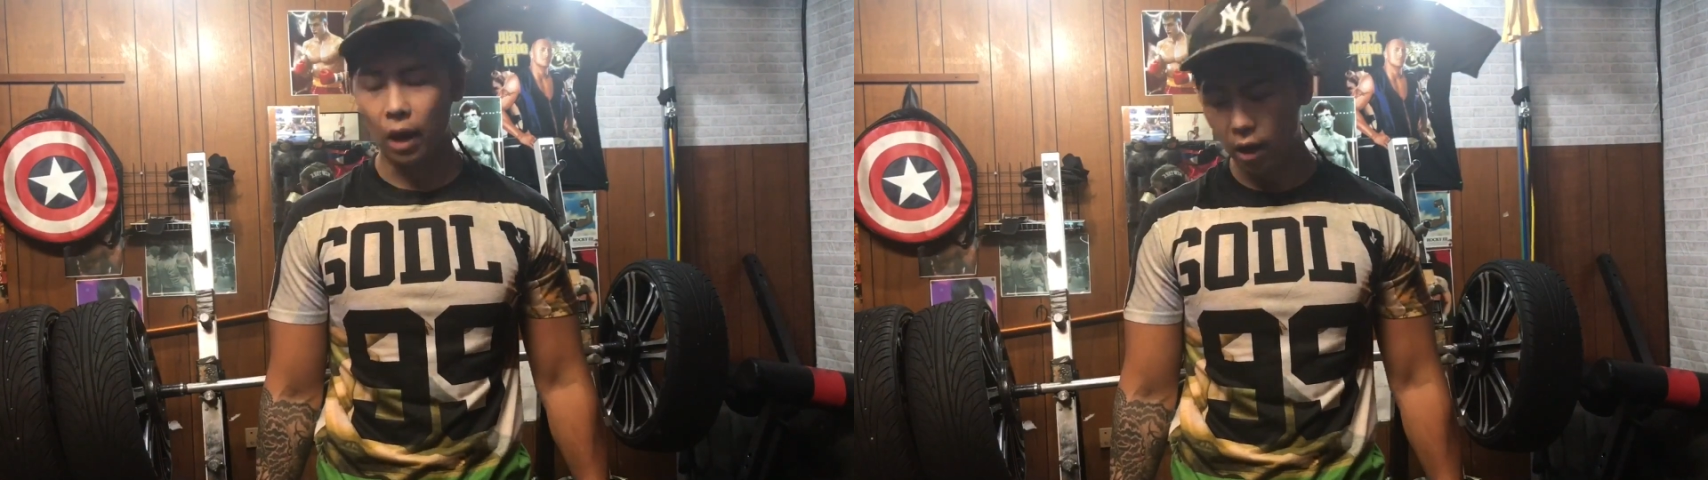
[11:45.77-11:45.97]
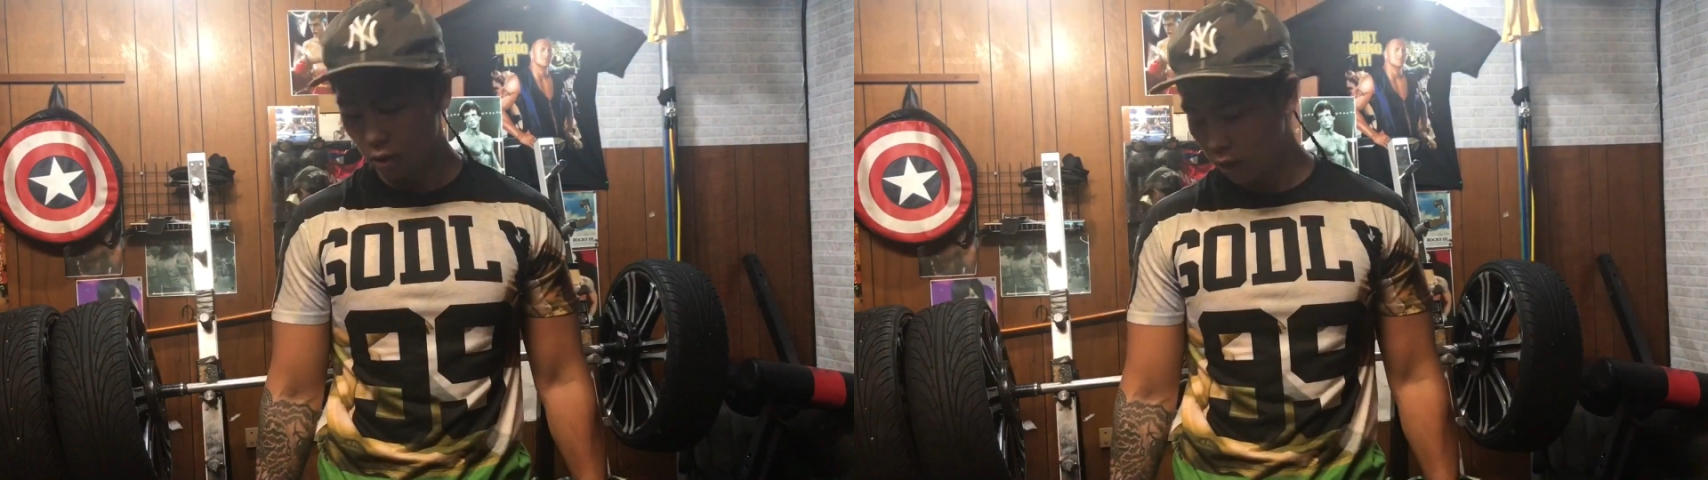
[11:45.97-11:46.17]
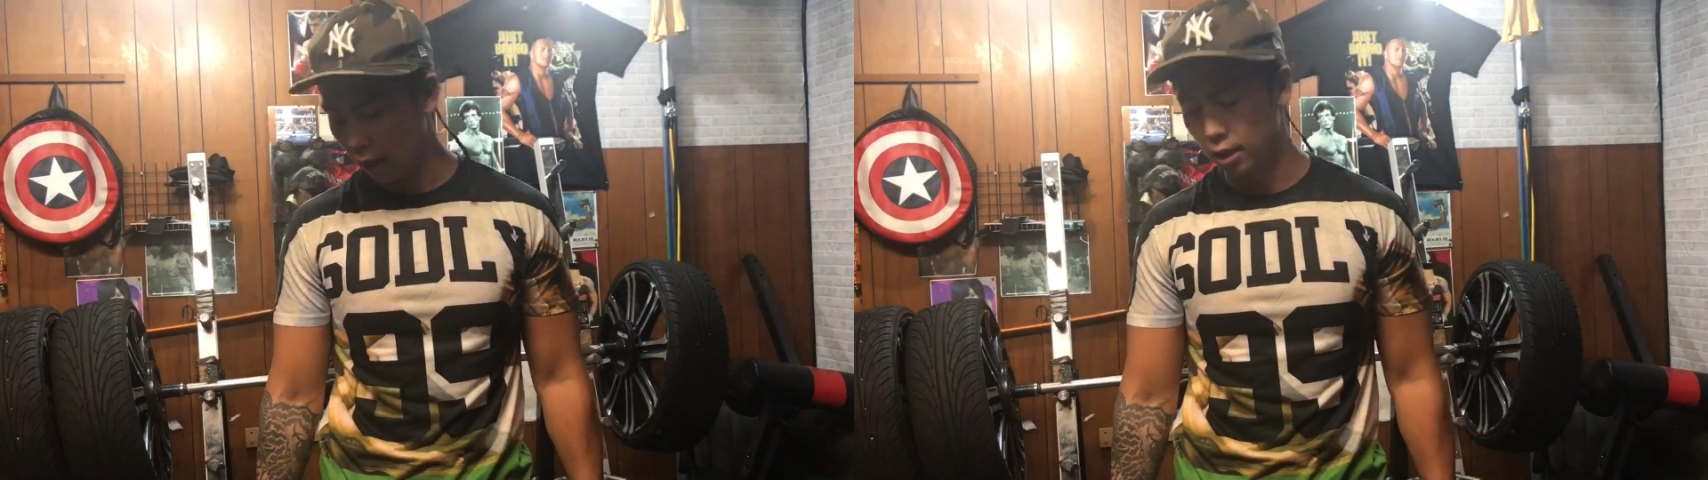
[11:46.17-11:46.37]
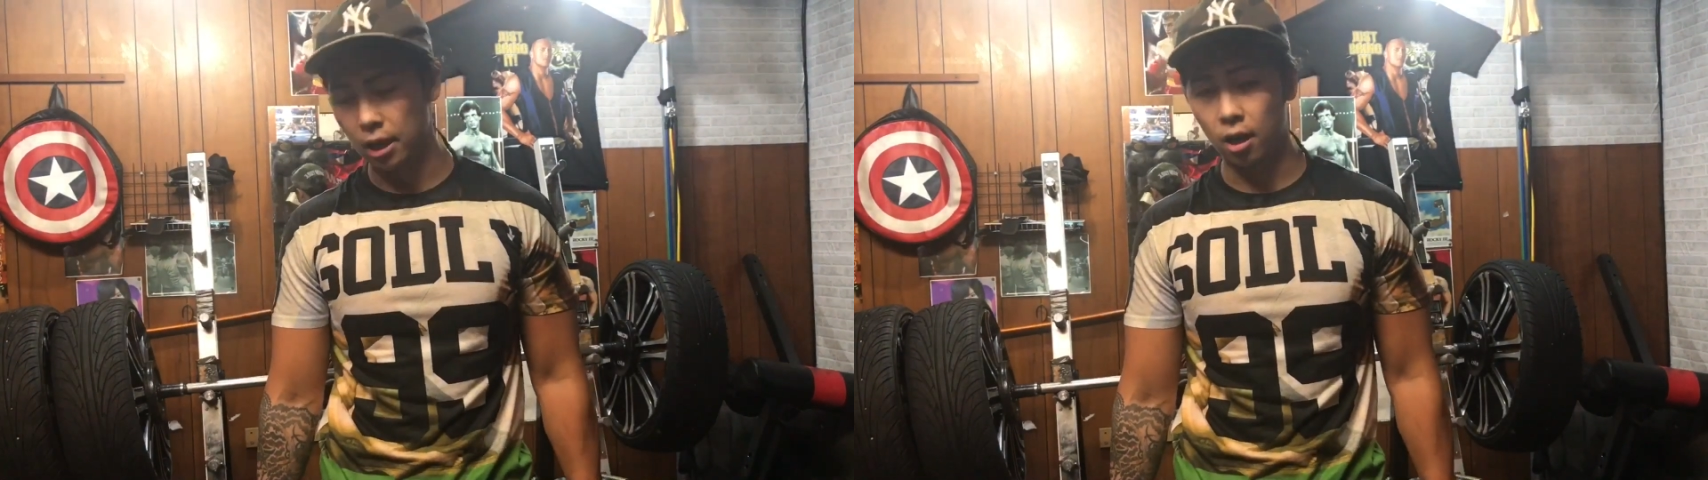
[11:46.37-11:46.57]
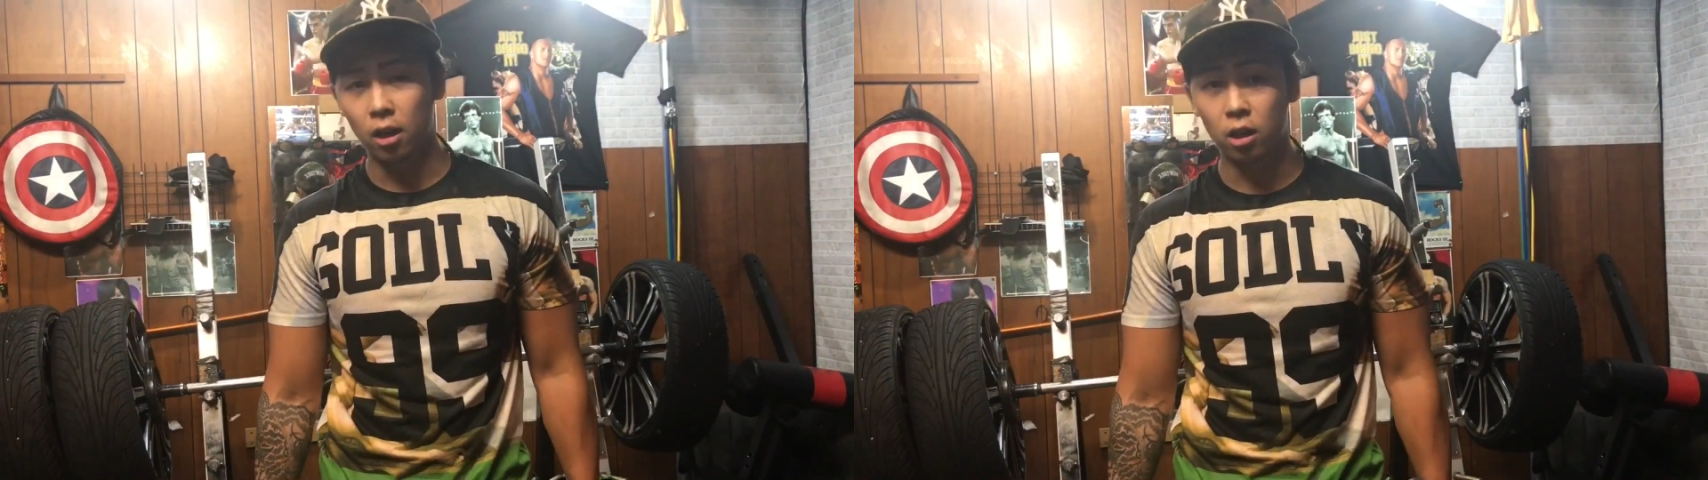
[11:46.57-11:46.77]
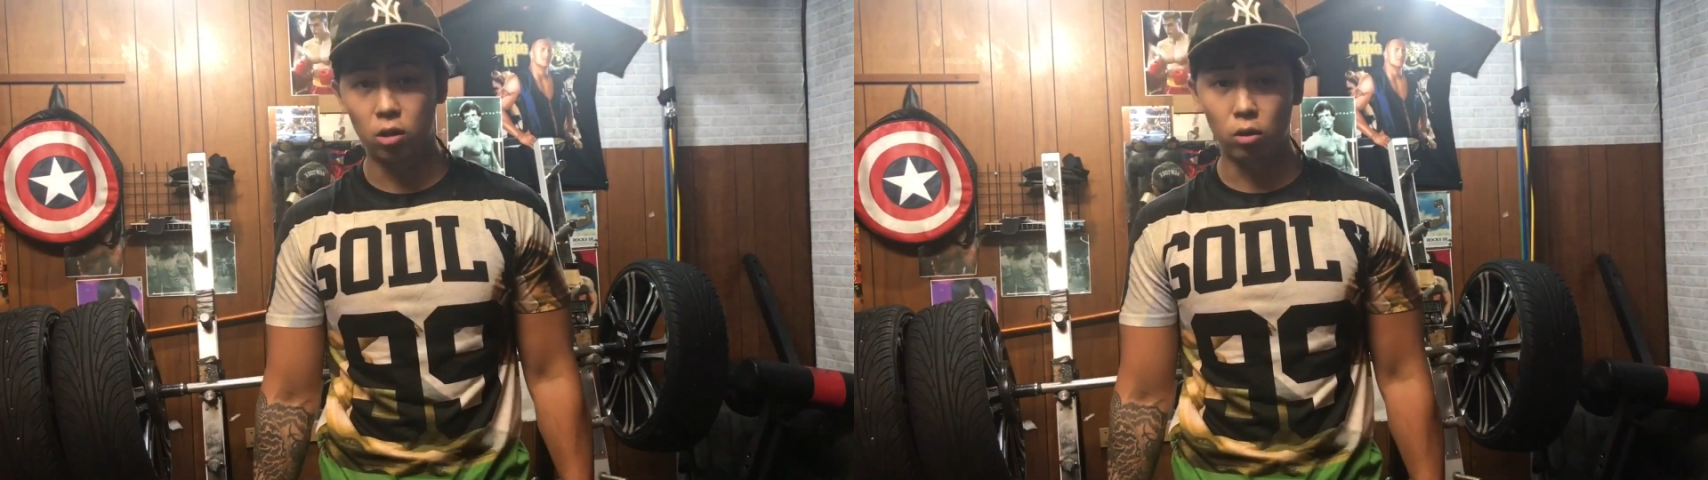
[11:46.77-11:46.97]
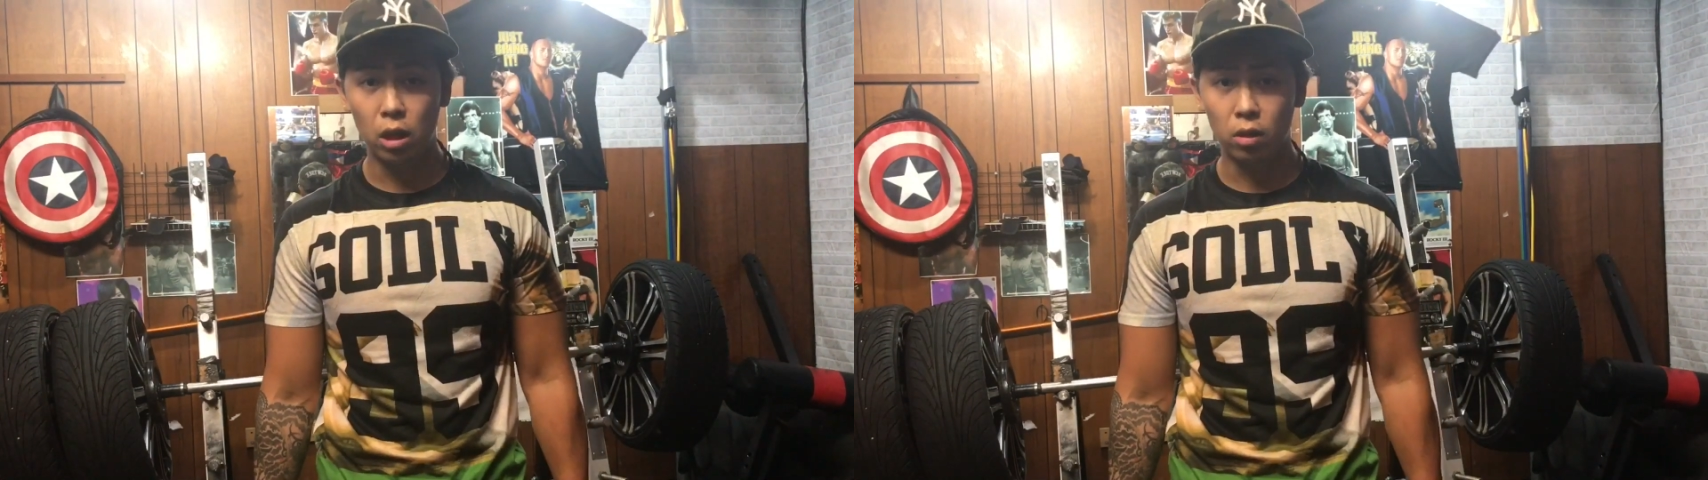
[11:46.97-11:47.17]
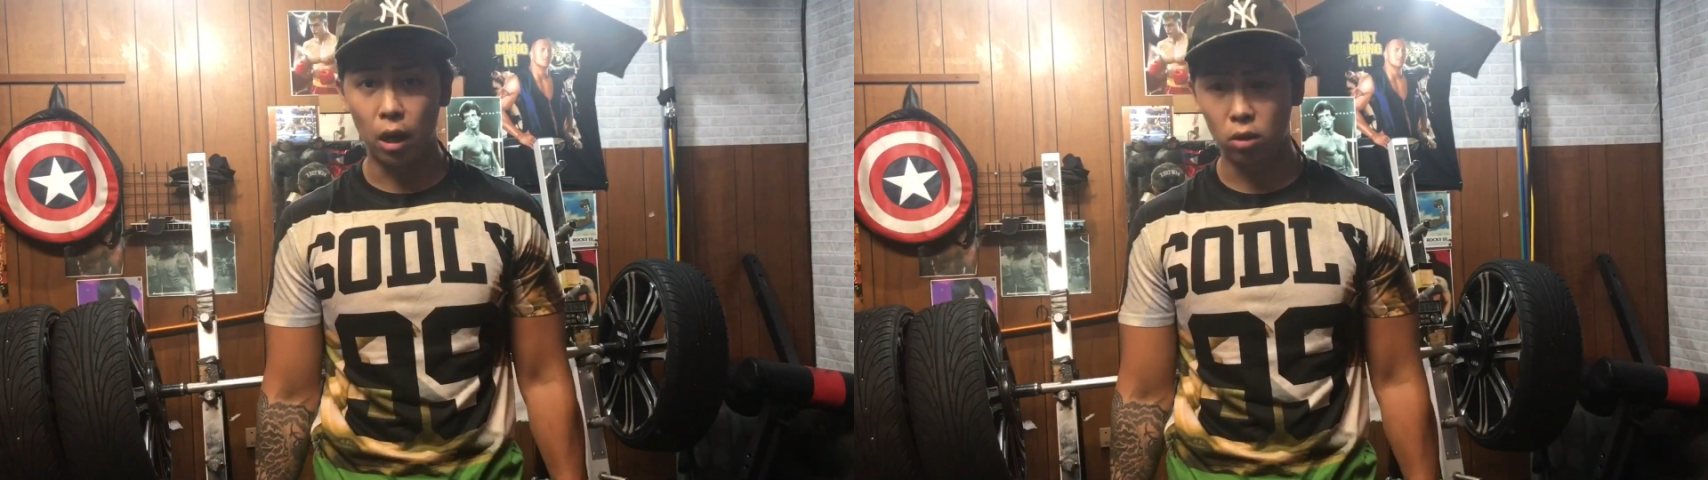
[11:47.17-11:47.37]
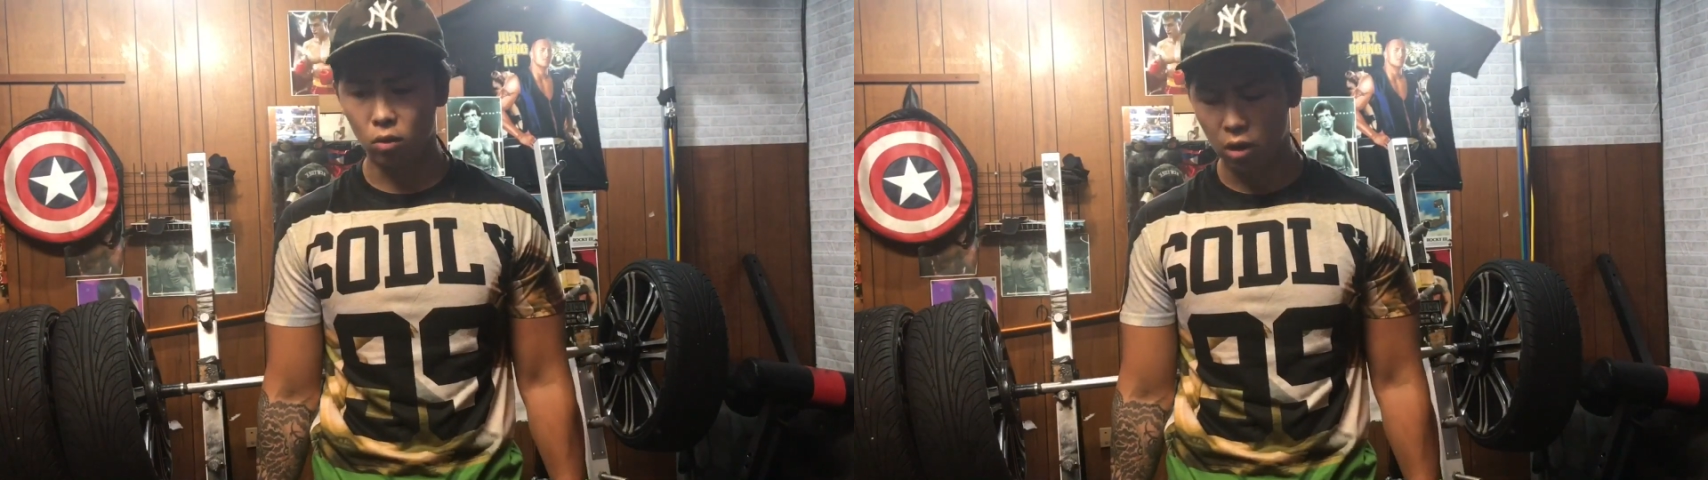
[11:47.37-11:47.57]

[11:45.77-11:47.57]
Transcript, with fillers: 概要欄に一応リンク貼っ